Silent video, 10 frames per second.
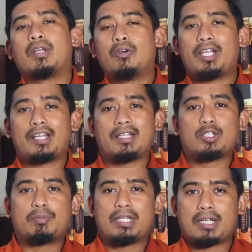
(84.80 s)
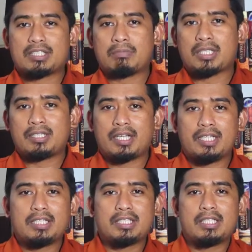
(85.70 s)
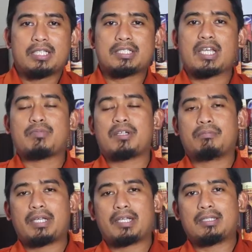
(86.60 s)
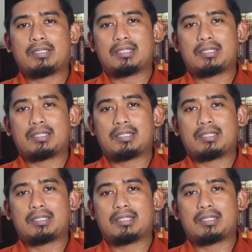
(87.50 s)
Oleh karena itu pada kesempatan kali ini sedikit saya menyampaikan